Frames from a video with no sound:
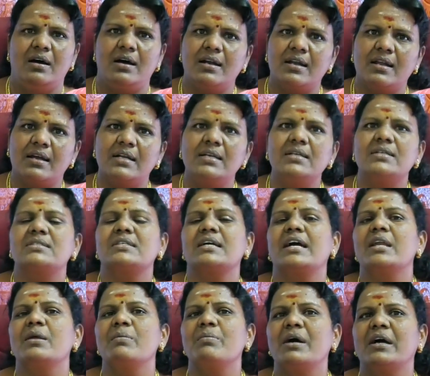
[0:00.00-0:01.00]
ஆனால்
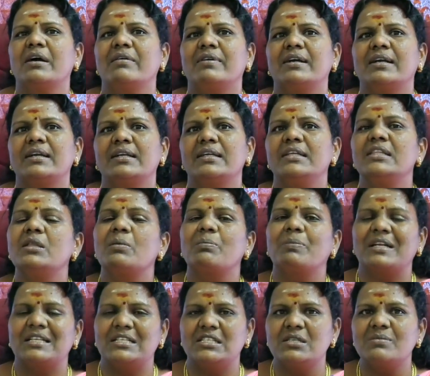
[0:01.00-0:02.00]
சனி பகவான் இந்த
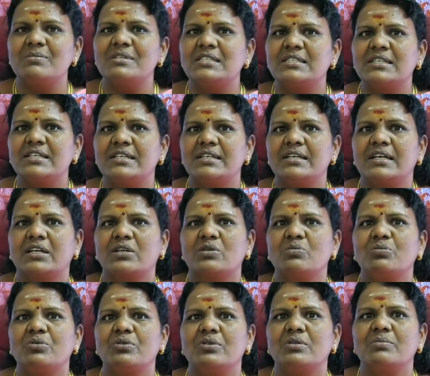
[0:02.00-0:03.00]
பஞ்சமச்சனி
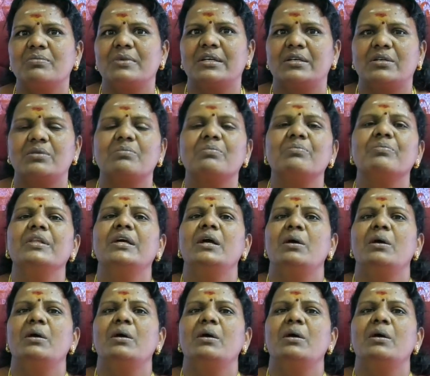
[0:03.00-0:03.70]
நடக்கும் பொழுது மட்டும்